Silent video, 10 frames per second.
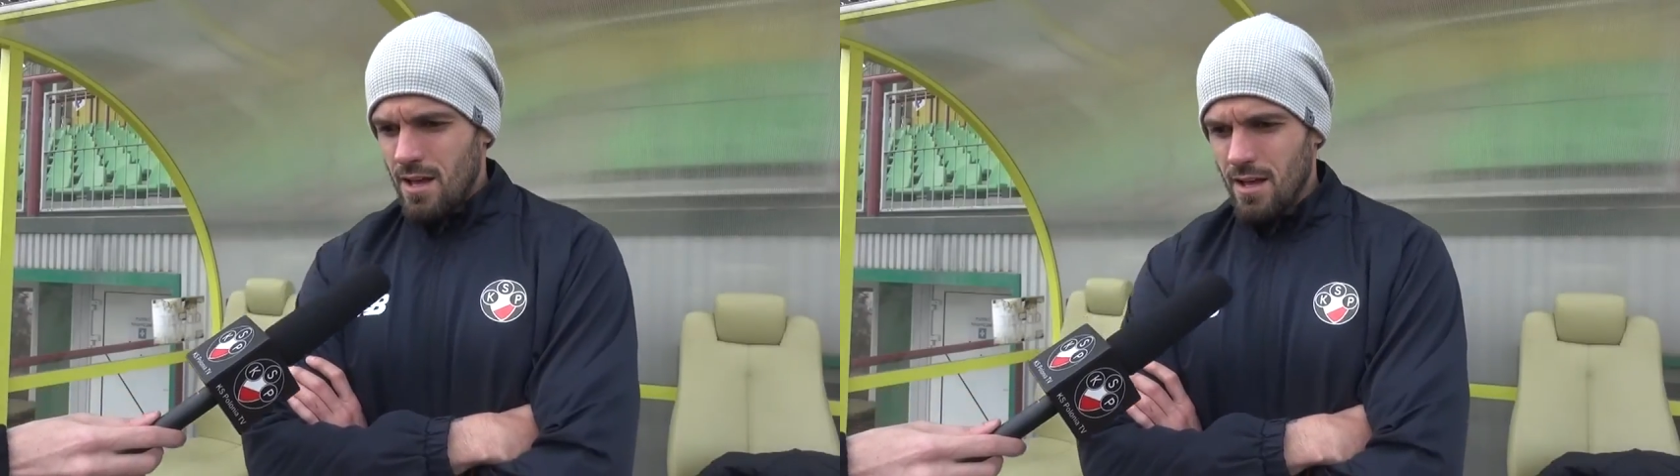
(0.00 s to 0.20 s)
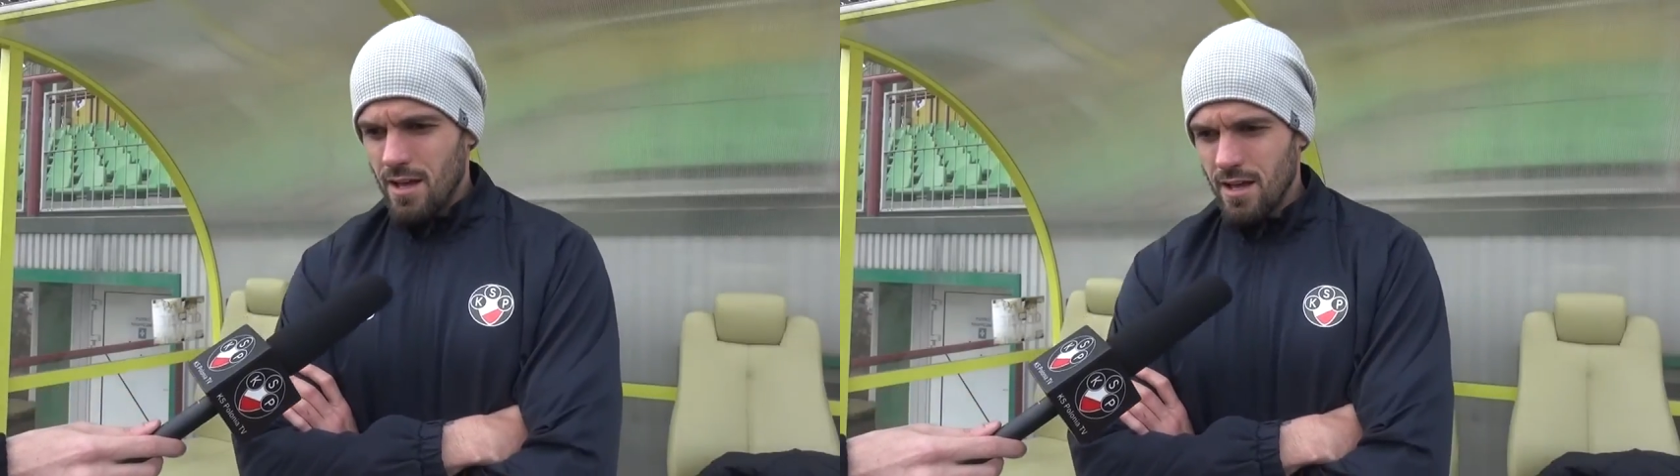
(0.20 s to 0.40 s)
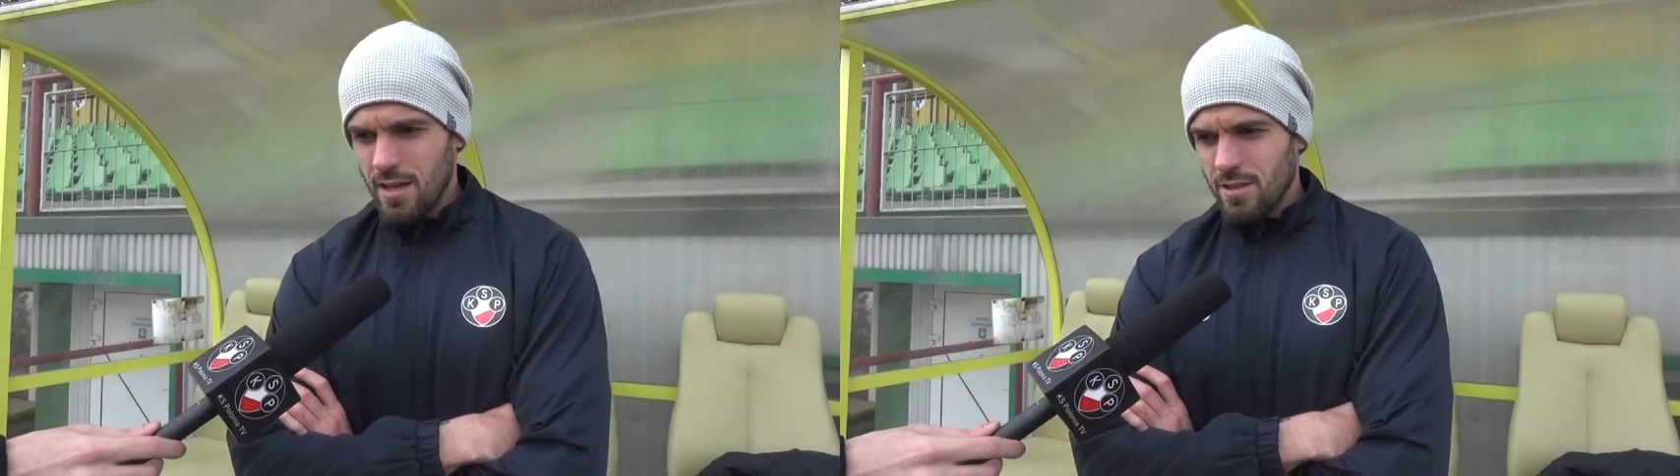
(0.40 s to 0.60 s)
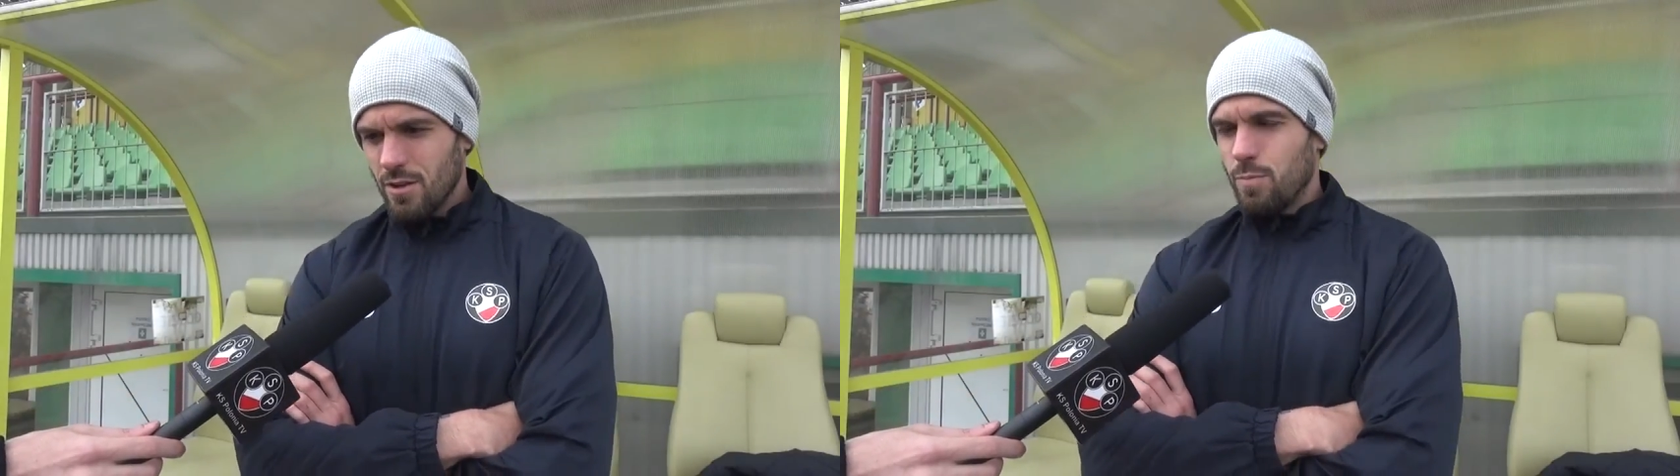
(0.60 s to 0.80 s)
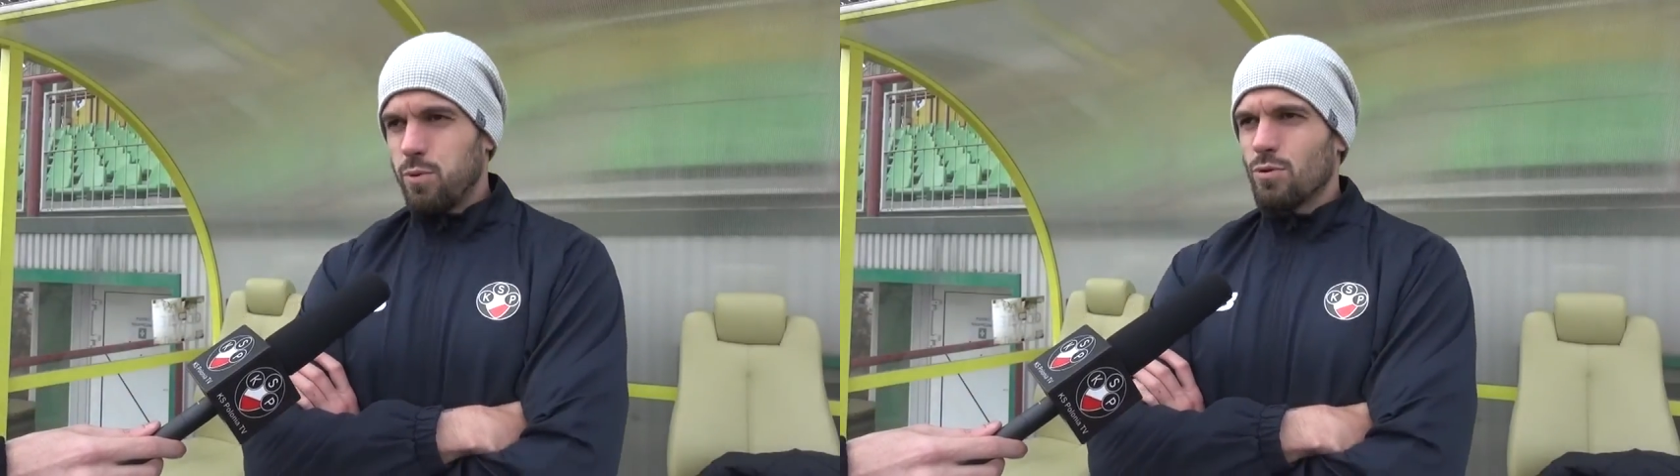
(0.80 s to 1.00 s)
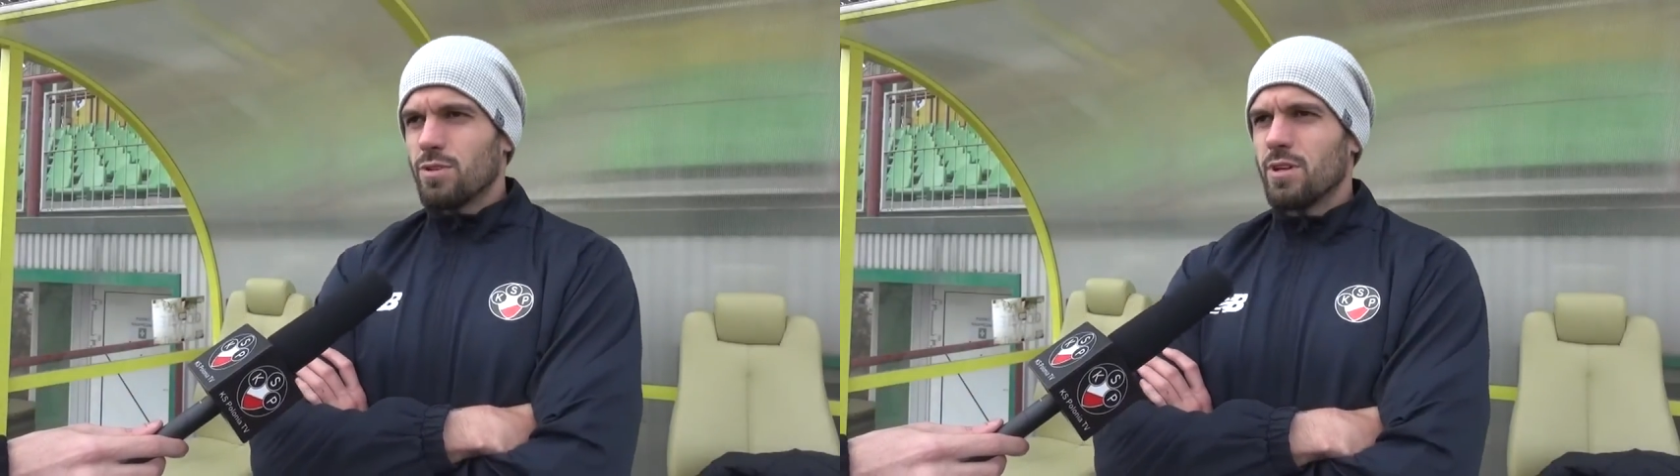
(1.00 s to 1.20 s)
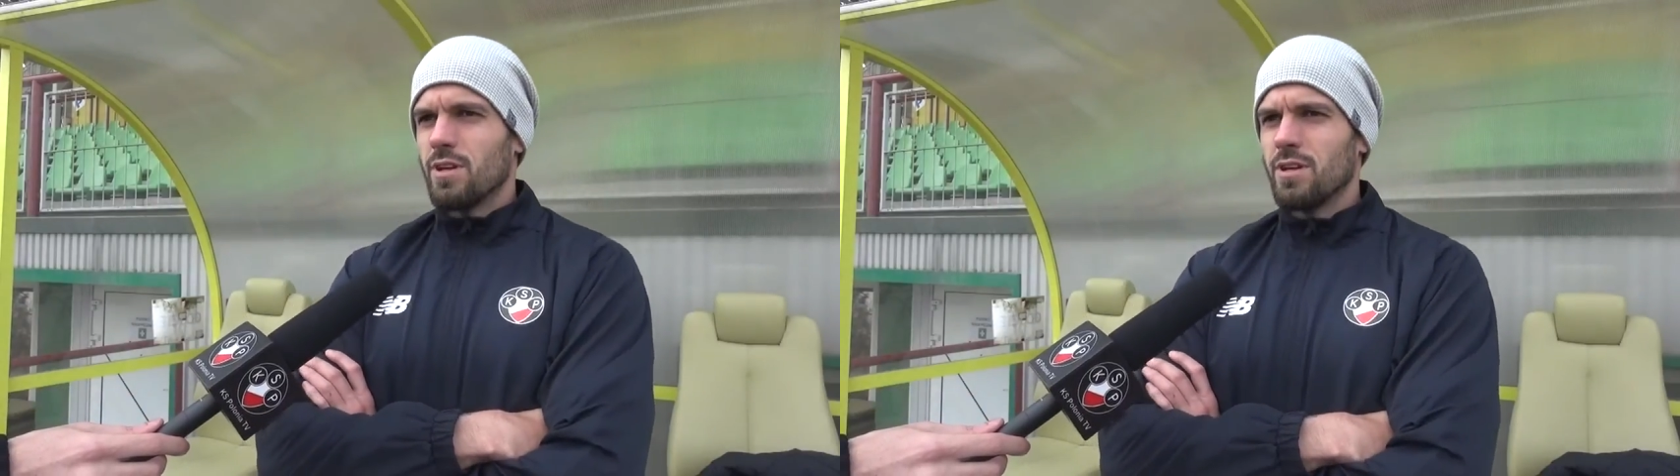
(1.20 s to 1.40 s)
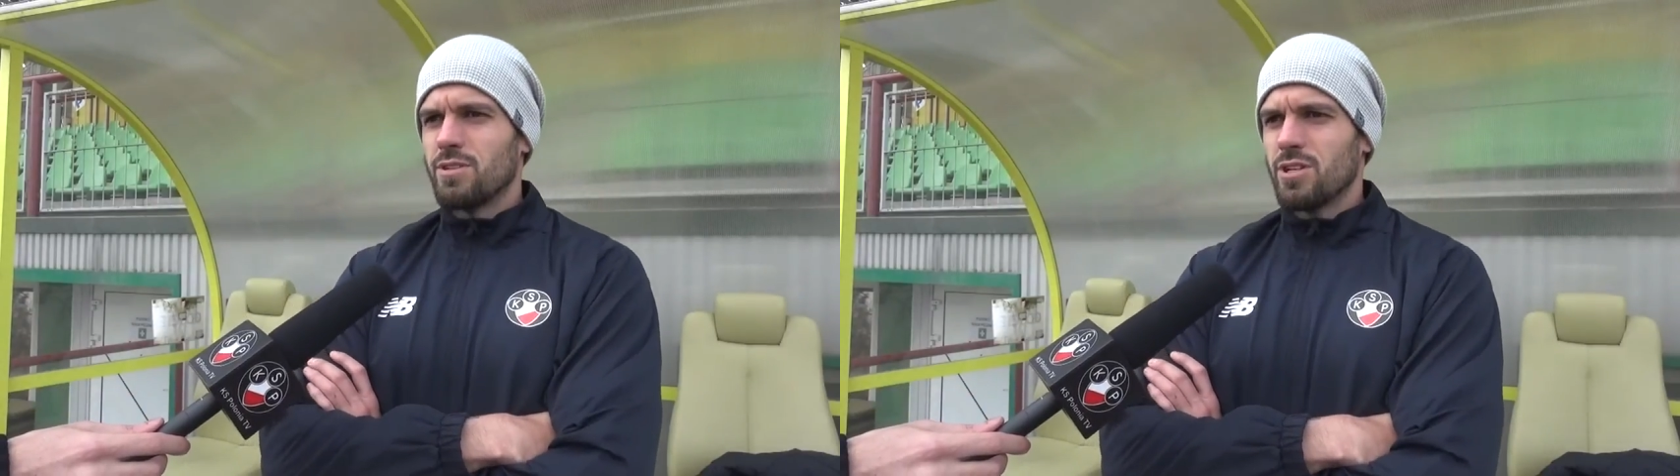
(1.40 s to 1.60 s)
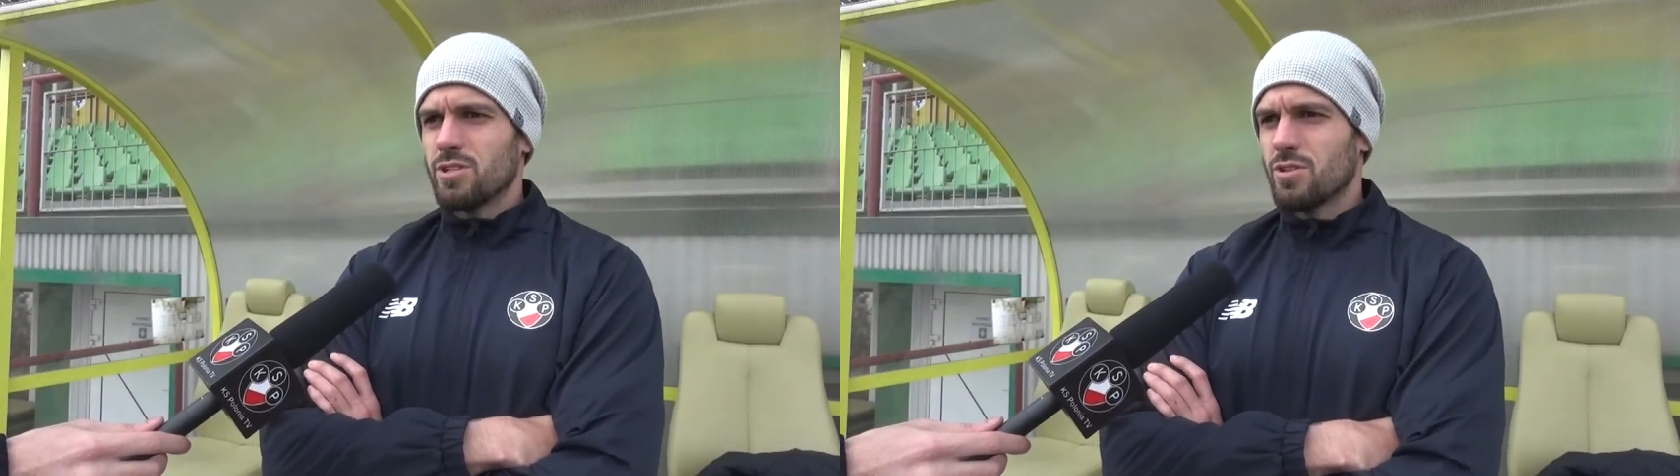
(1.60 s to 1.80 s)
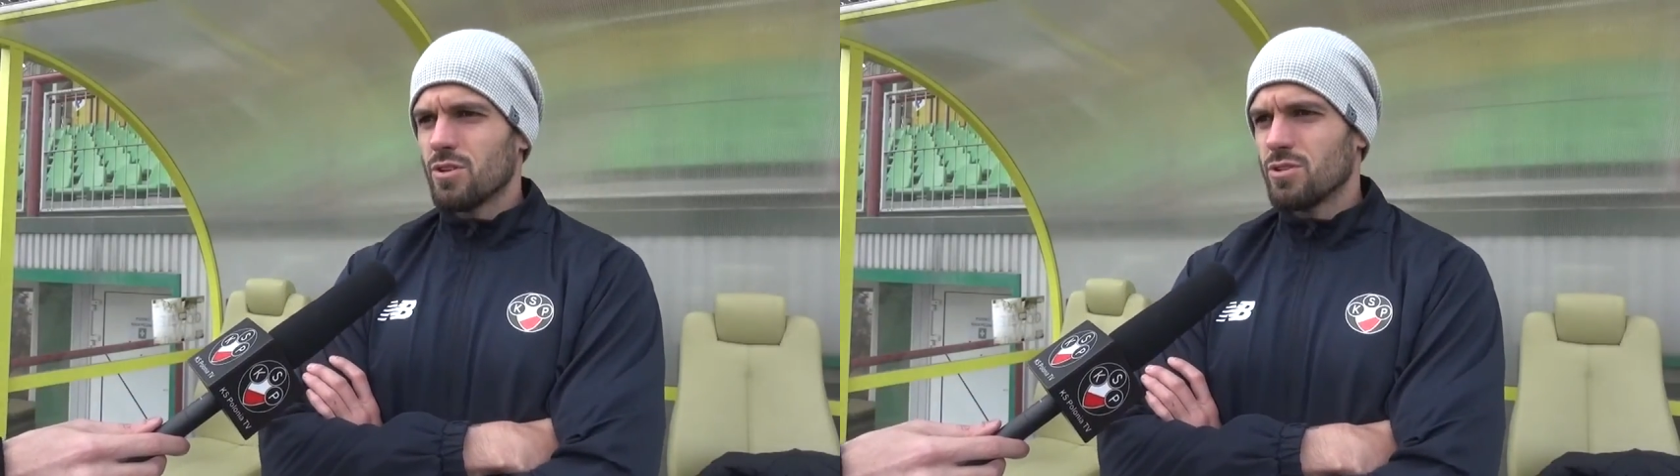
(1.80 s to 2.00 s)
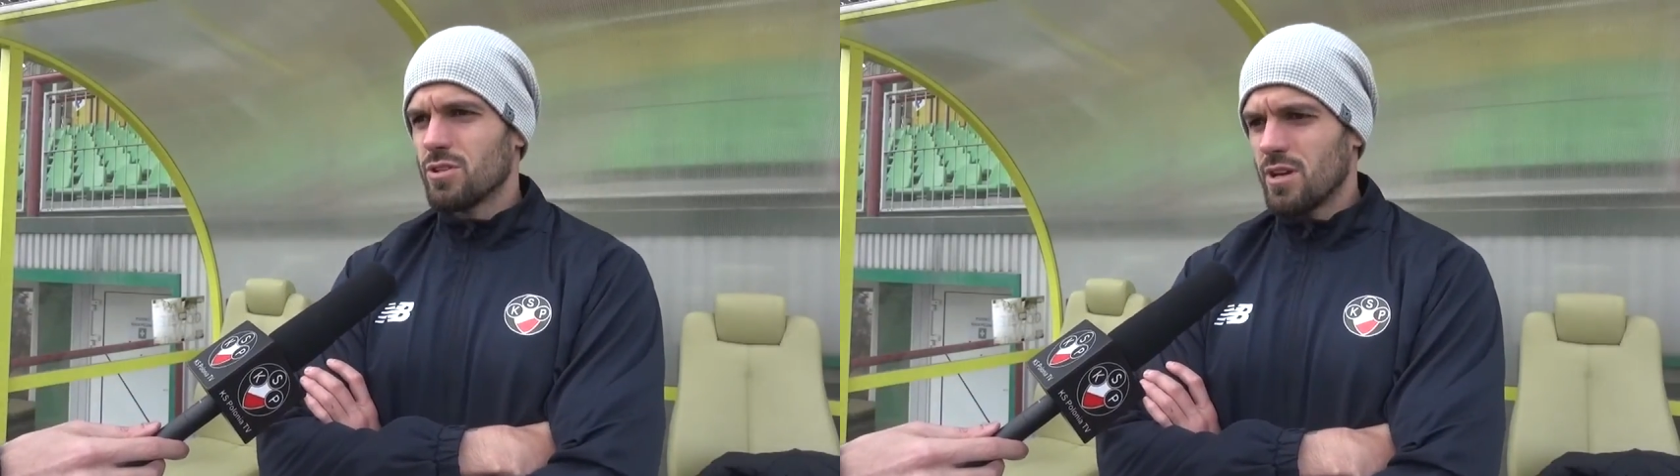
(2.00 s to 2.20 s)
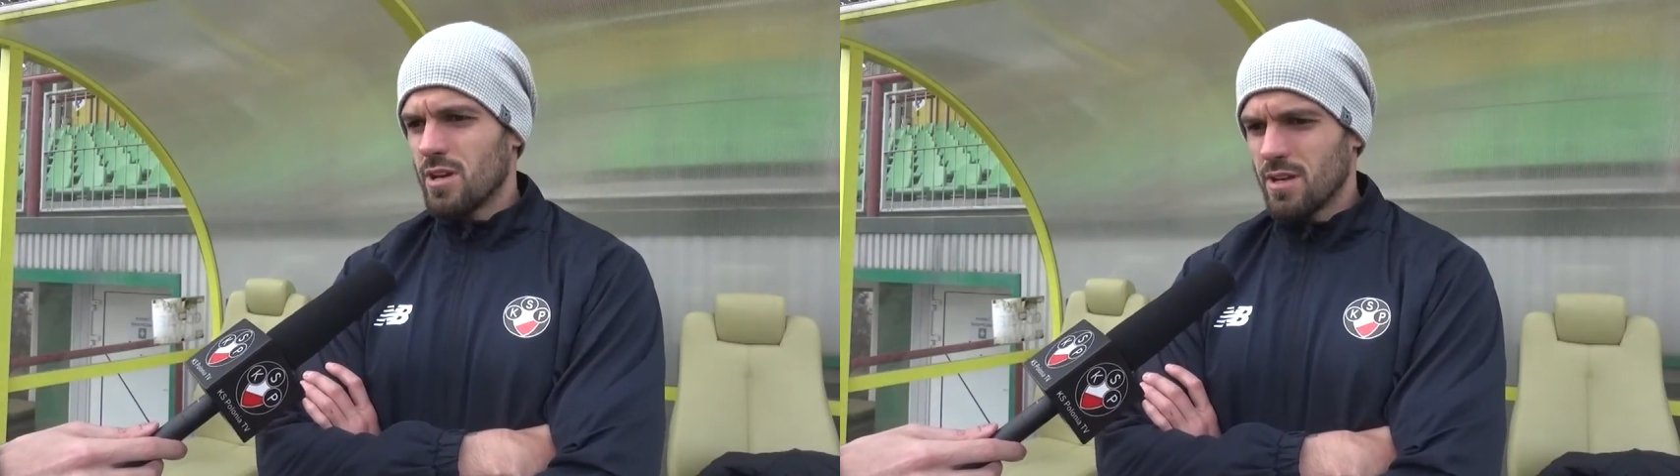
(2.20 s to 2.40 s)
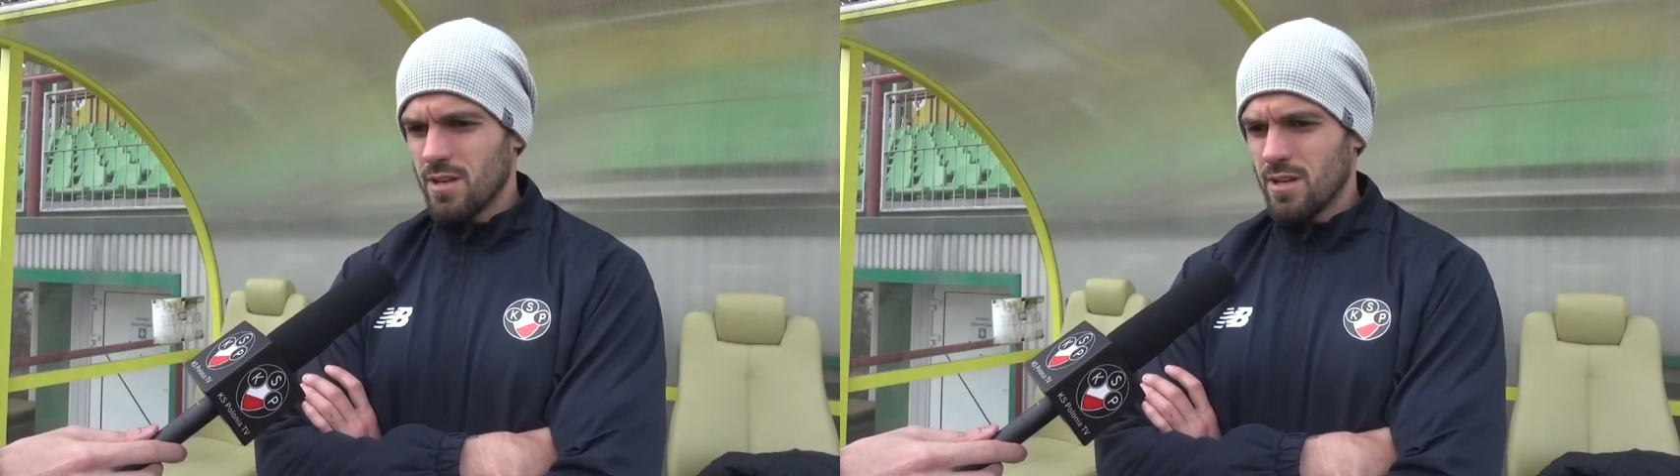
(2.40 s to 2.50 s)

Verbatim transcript: E, no, punkt cieszy to, że